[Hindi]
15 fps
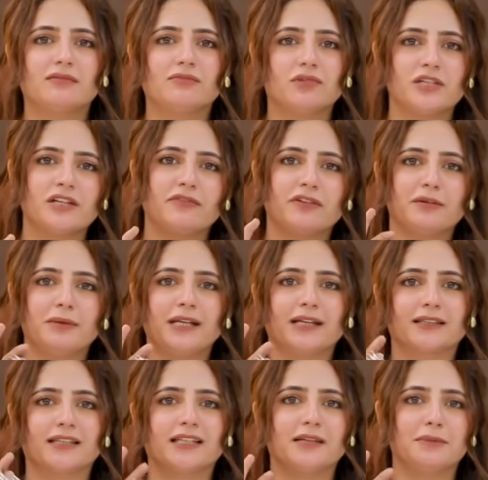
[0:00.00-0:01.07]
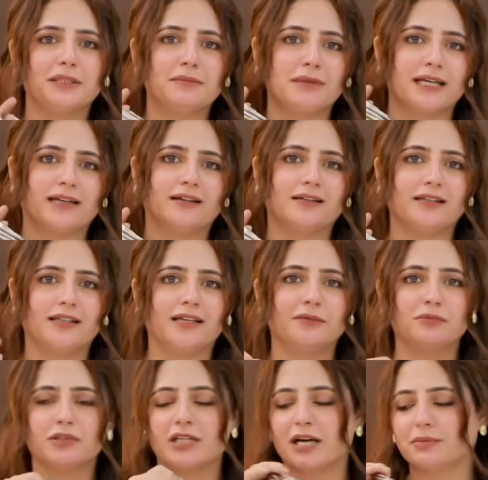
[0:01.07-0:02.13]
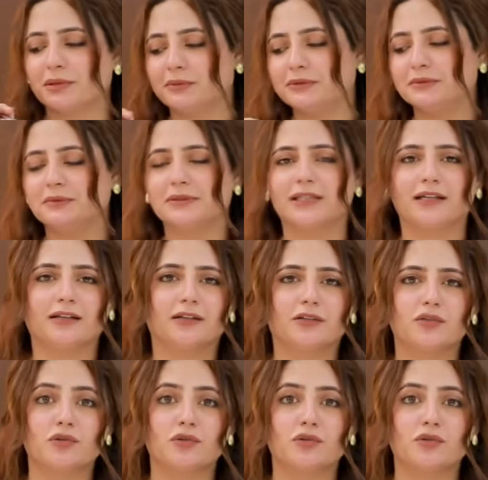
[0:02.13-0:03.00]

मुझे फिर भी लगता है कि मैंने महंगा ले लिया मुझे आप कमेंट में बताना